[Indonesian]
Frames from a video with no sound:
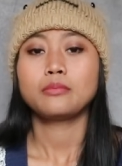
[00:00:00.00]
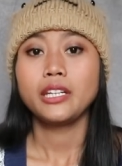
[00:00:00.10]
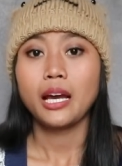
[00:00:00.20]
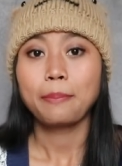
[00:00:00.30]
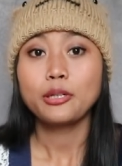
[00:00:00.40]

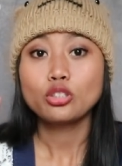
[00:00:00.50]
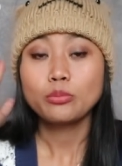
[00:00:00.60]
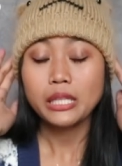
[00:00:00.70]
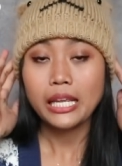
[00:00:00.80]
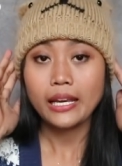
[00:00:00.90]
ya
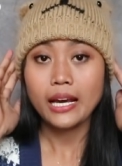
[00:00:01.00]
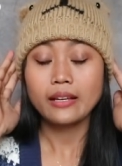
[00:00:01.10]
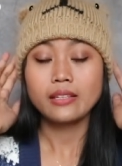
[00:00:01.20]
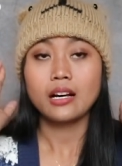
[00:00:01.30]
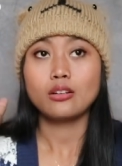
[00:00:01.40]
penutup
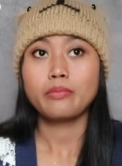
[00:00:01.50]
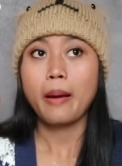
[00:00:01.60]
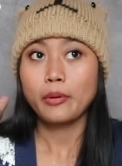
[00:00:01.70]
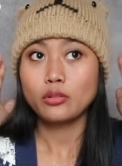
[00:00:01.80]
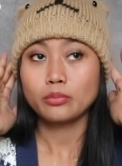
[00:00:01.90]
telinga jangan
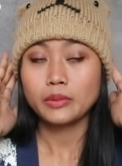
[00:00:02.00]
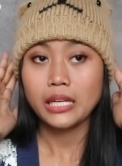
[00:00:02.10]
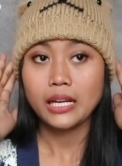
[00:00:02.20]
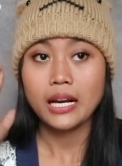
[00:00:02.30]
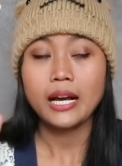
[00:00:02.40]
lupa penutup
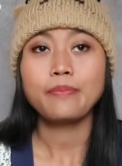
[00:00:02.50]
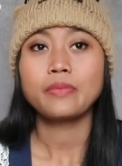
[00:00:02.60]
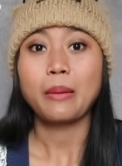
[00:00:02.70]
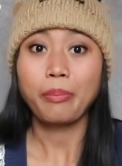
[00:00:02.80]
telinga